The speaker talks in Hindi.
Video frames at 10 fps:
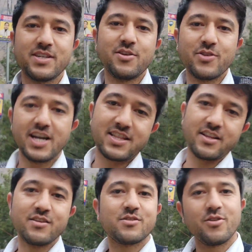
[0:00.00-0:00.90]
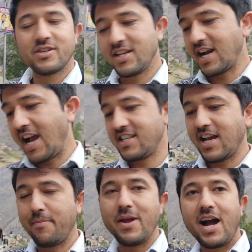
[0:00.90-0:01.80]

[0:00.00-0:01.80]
स्वस्थ होंगे तंदुरुस्त होंगे गाइज